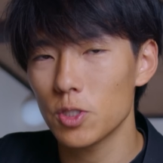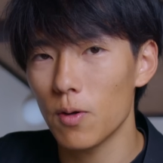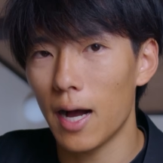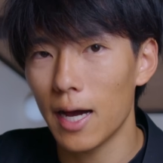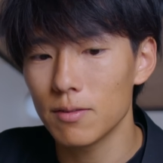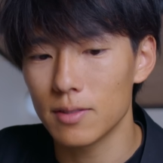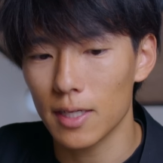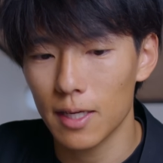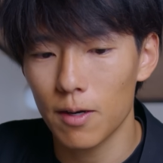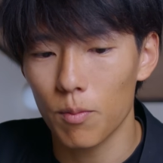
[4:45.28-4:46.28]
ちろんあるん
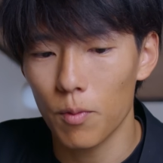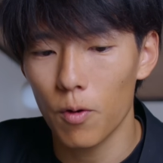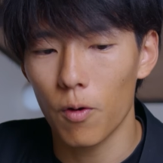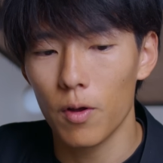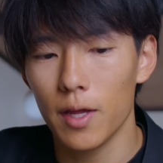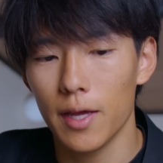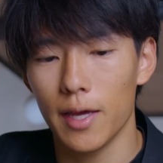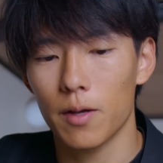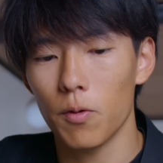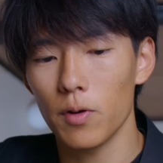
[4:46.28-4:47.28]
だけれども、
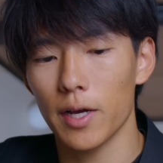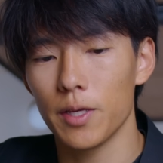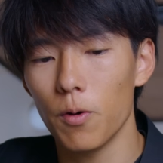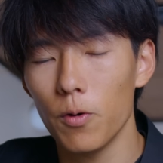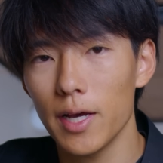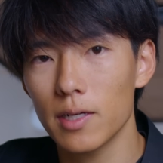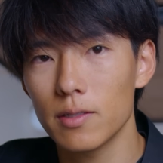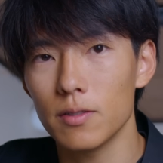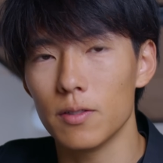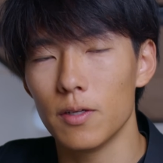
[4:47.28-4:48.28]
え今回ようや
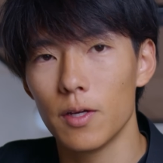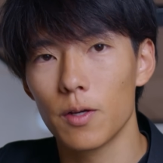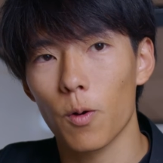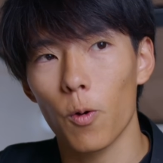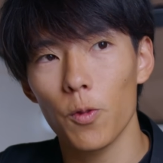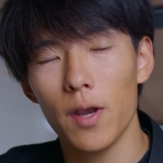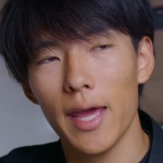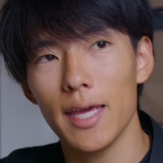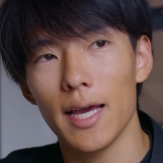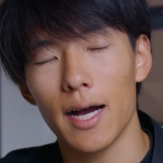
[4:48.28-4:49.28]
くこの
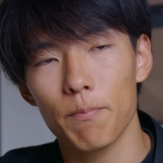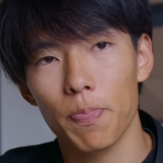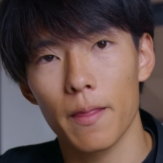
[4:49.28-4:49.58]
レイヤー、